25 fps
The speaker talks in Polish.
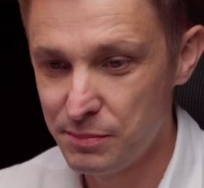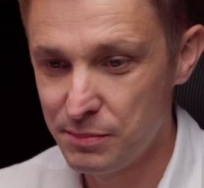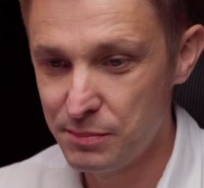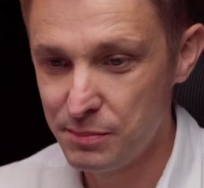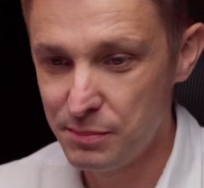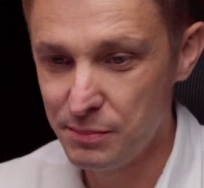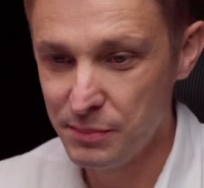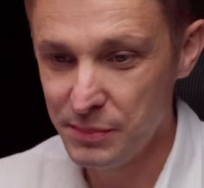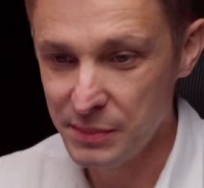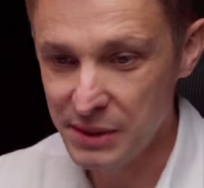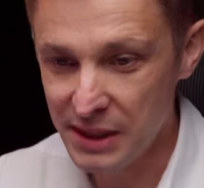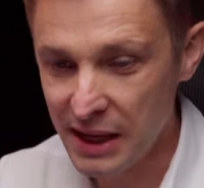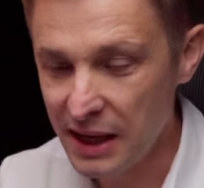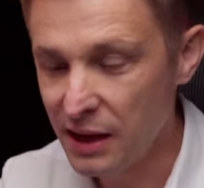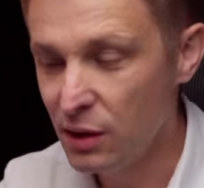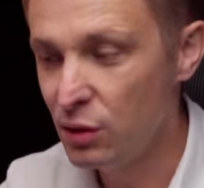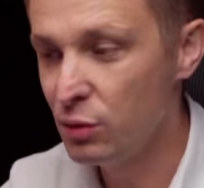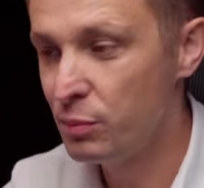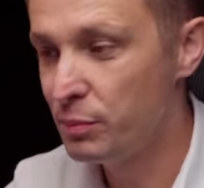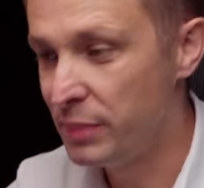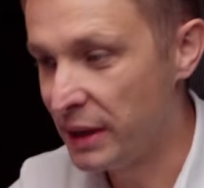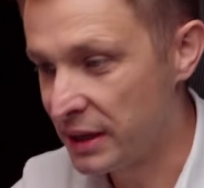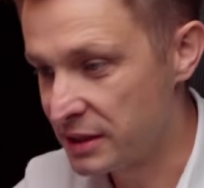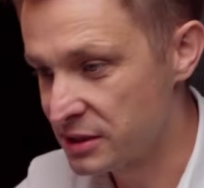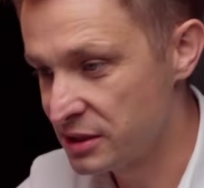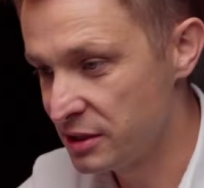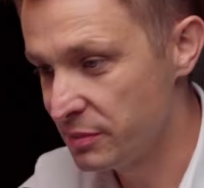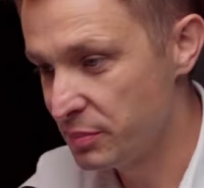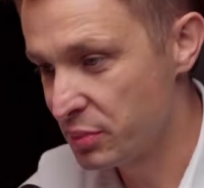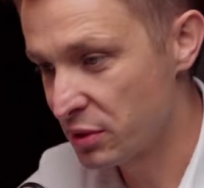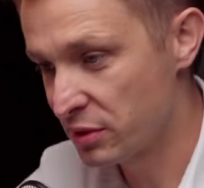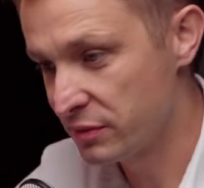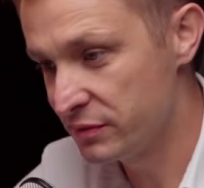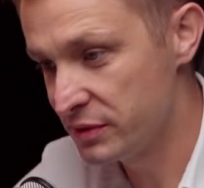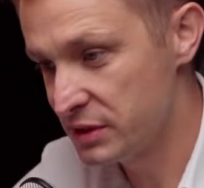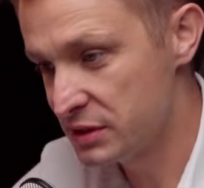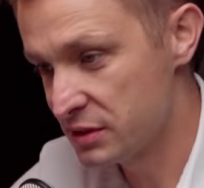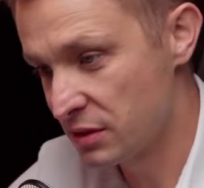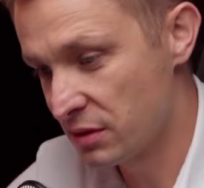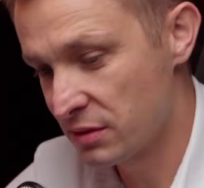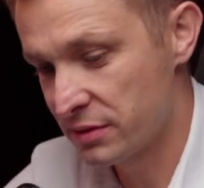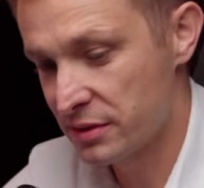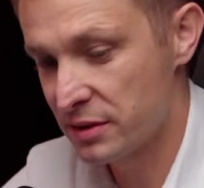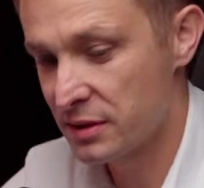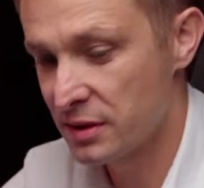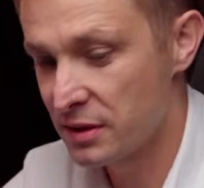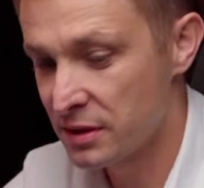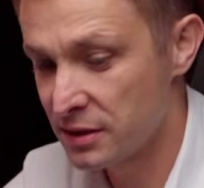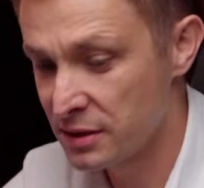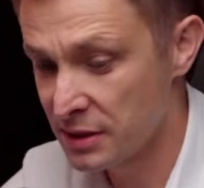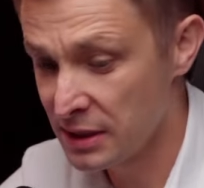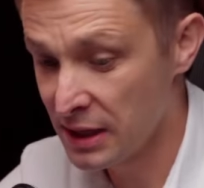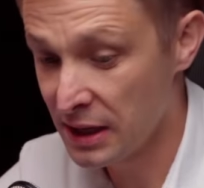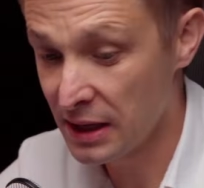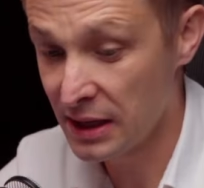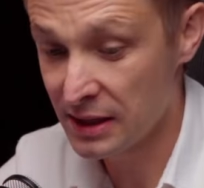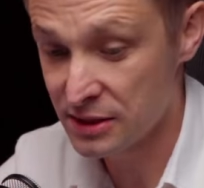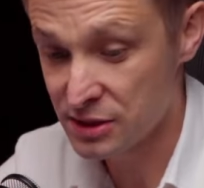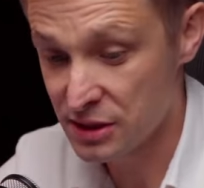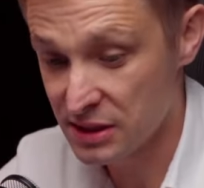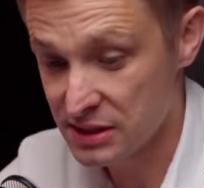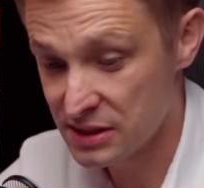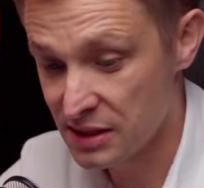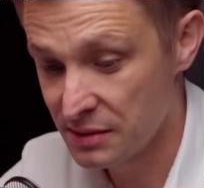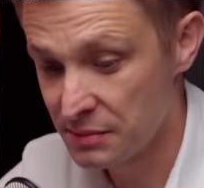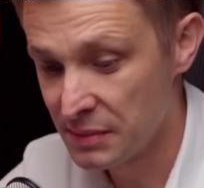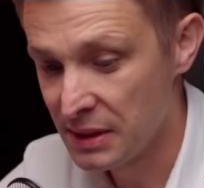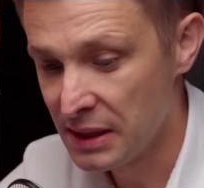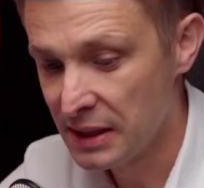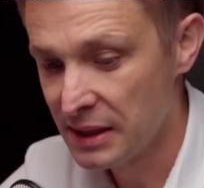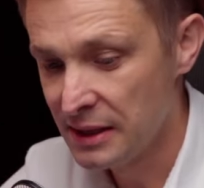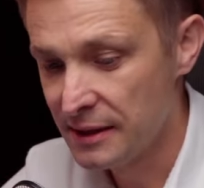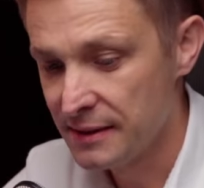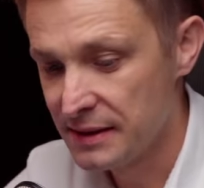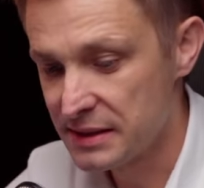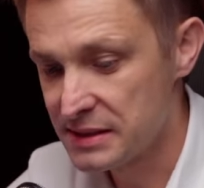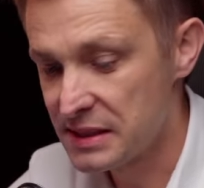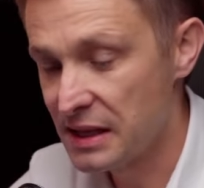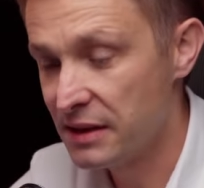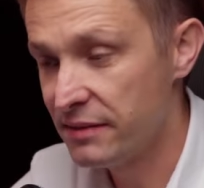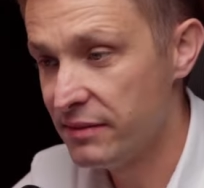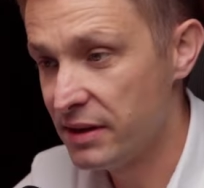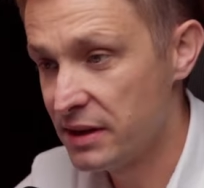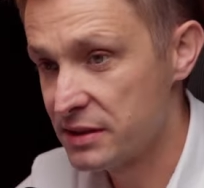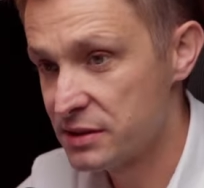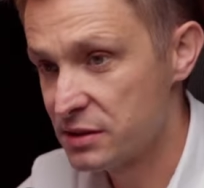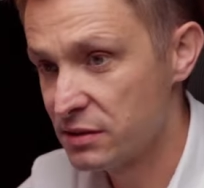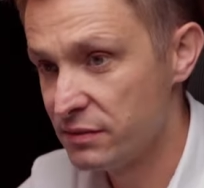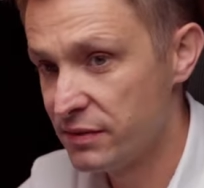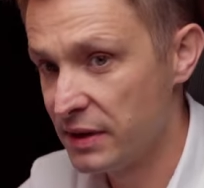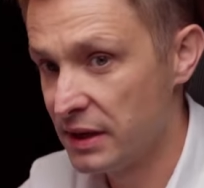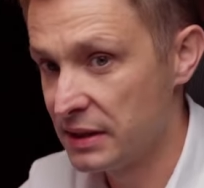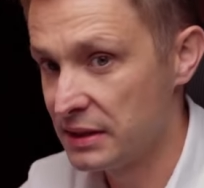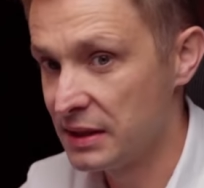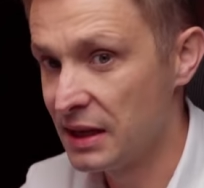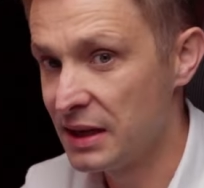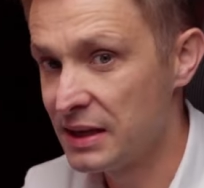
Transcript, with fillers: mniej lub bardziej prowizorne, a czasem zaawansowane.